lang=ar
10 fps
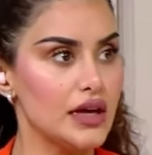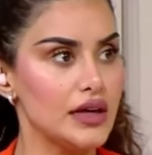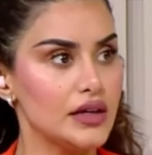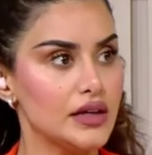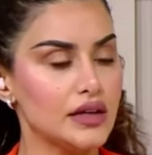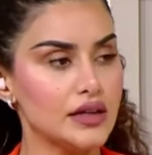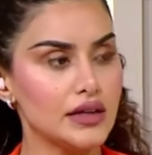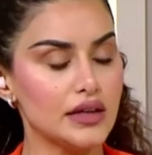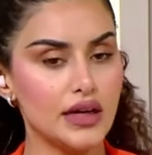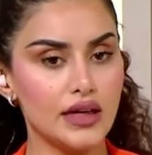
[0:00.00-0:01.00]

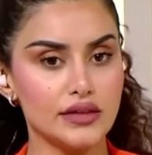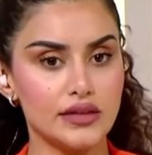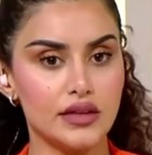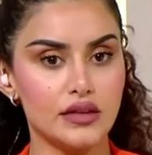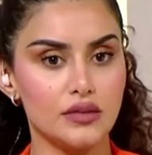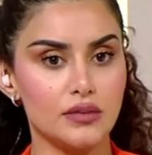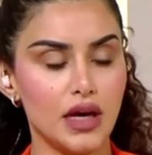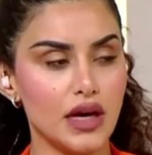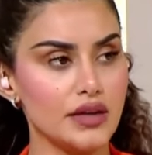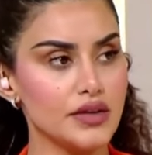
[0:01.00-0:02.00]
آه، هيئه
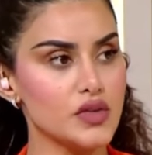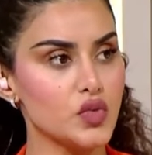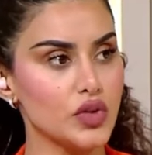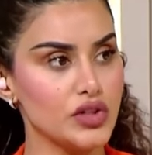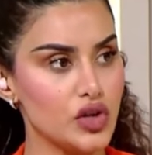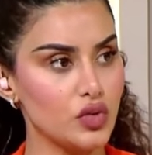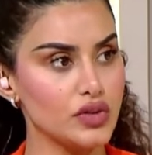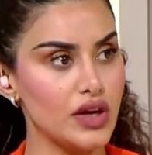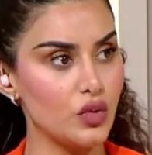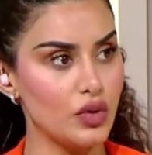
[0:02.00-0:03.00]
المقاييس
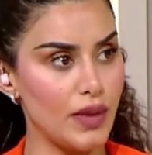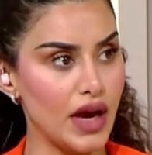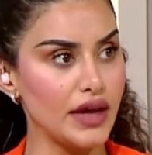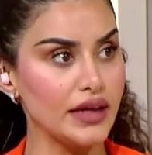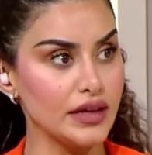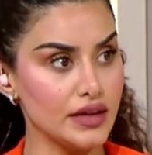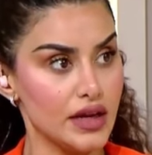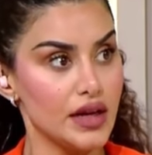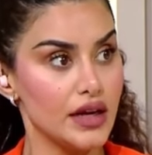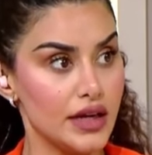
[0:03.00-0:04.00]
والجوده والمعايير
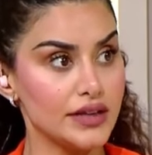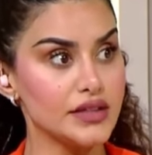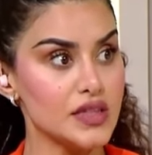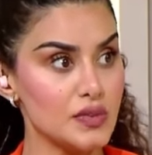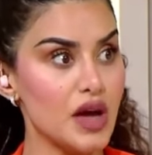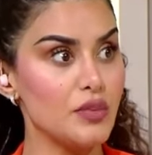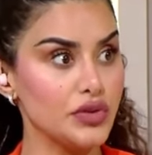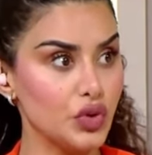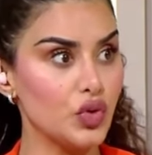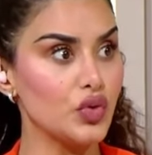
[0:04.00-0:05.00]
اللي تسمح
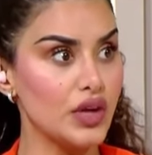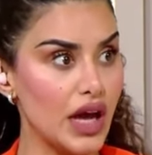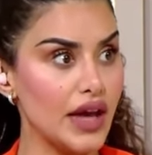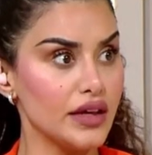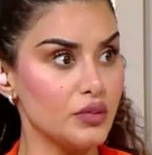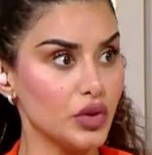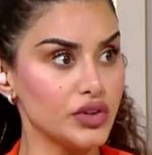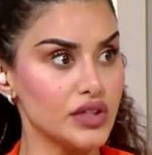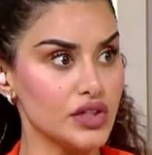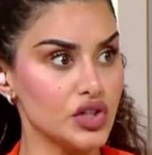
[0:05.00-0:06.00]
بدخول اي
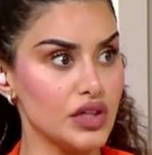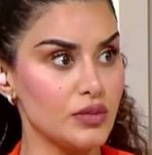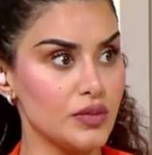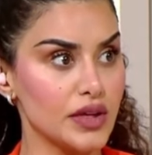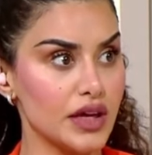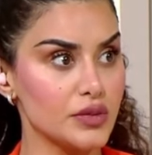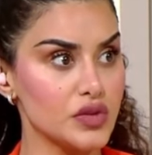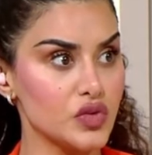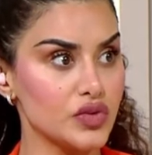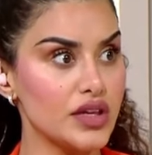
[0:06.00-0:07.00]
منتج الى المملكه العربيه
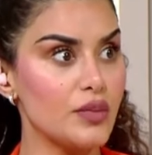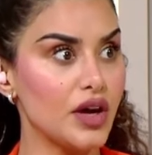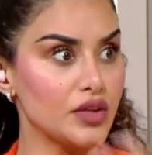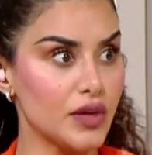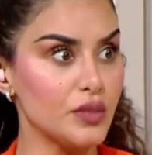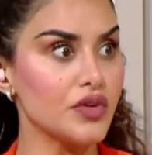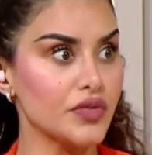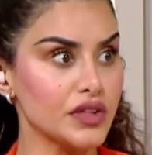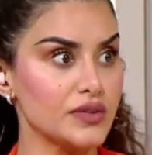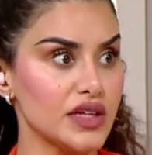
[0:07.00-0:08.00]
السعوديه بعد ما يمر
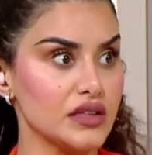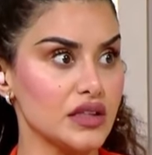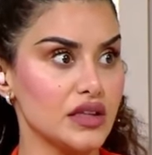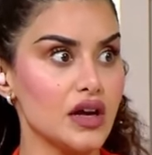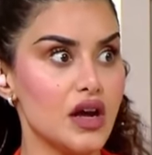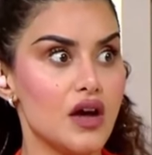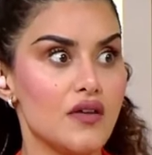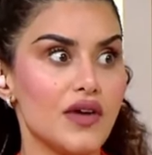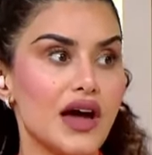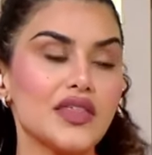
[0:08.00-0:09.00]
في اختبارات كثير
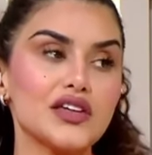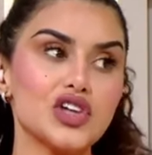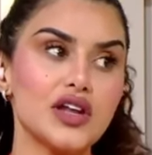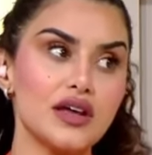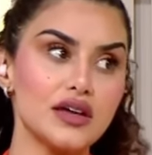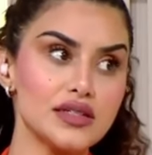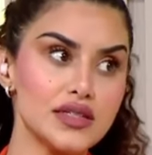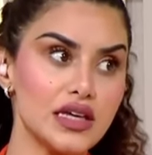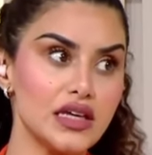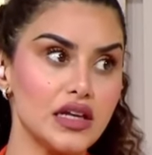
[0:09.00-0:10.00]
فهذا عشان
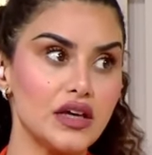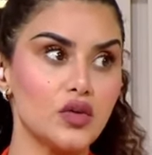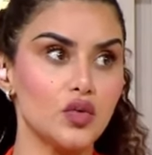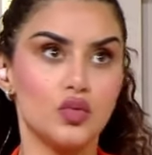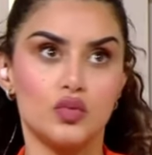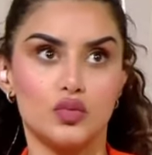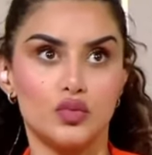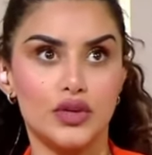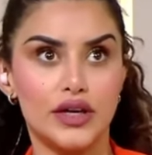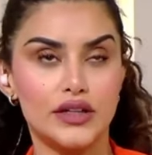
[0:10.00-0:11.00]
صيني
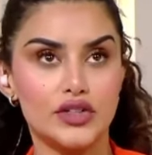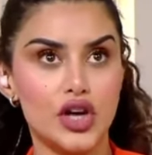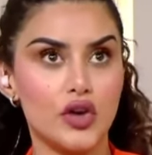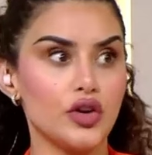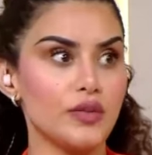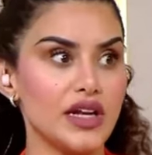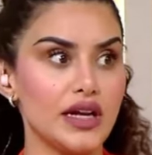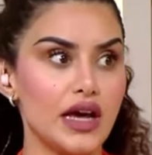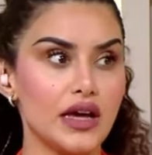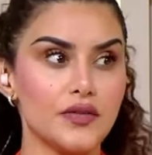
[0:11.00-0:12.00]
ويعني يشحنونه من
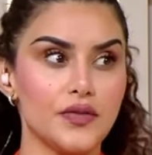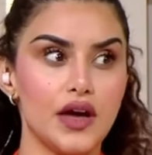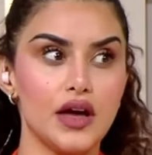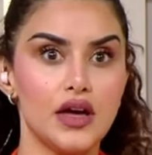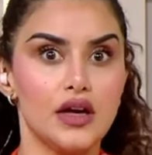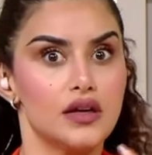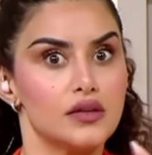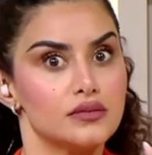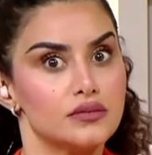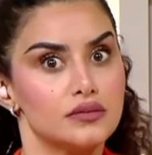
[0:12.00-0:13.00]
هناك
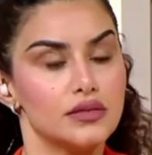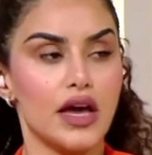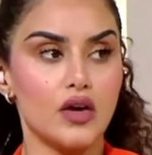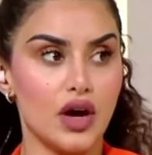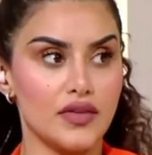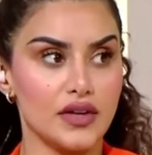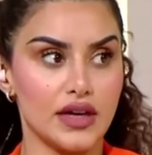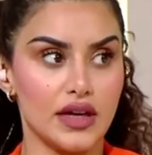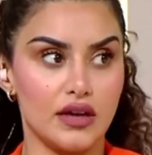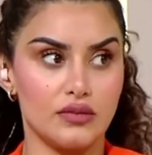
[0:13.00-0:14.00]
فقالوا هذا
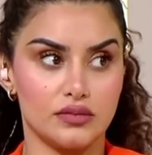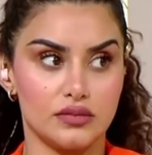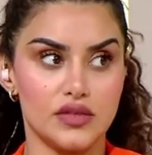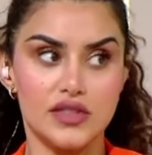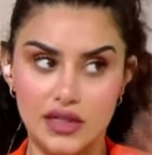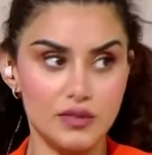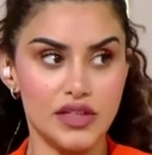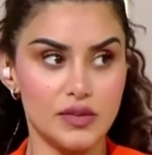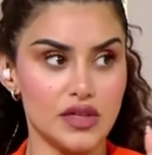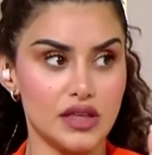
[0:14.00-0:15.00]
الكلام ستيل
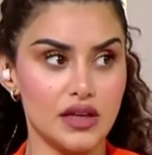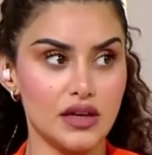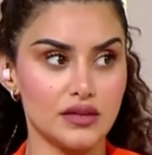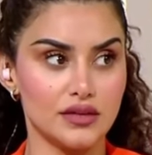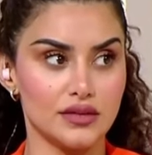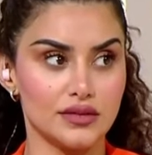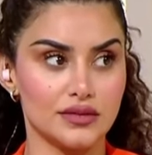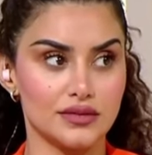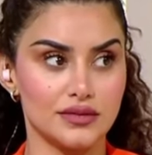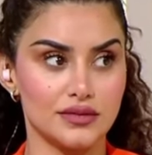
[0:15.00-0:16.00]
ما انت مصدقه؟ لا
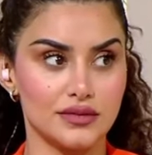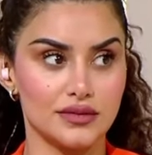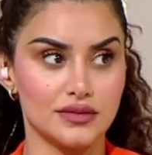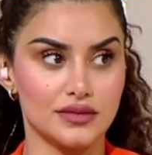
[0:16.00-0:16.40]
ماني مصدقه لانه